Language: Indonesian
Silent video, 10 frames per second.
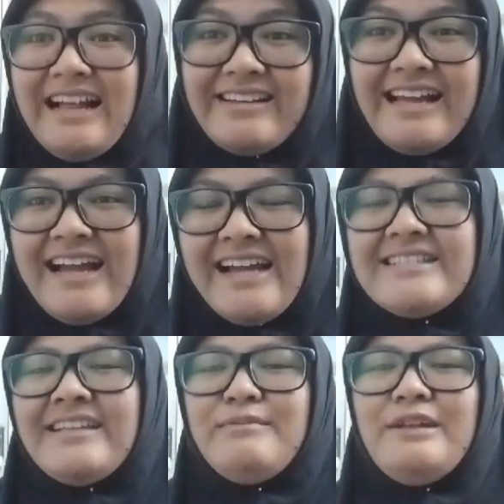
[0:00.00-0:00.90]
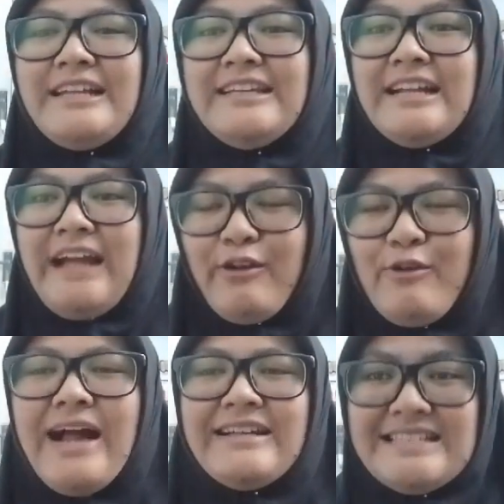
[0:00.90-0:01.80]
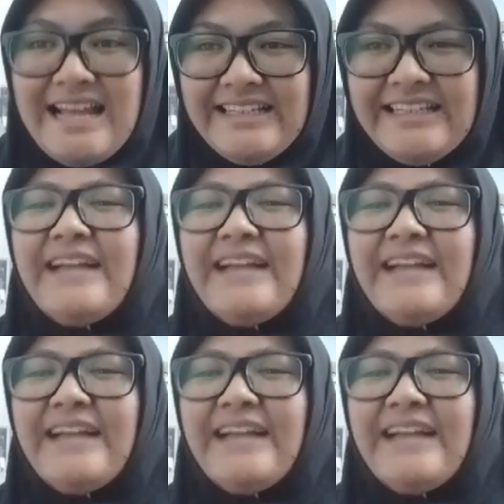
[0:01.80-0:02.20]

Halo guys, ketemu lagi dengan aku Ahzani,